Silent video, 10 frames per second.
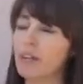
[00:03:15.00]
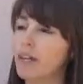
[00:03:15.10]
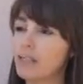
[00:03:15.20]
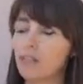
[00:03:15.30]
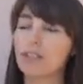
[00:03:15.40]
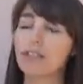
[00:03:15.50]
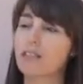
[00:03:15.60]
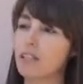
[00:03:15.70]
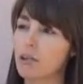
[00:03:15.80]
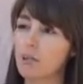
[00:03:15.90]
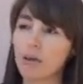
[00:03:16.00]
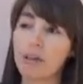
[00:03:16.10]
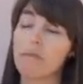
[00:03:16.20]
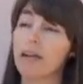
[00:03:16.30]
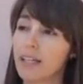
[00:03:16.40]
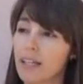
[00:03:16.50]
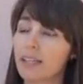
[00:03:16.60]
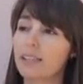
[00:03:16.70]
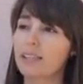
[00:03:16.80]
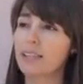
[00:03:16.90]
de datos, de archivos, de
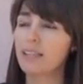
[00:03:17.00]
imágenes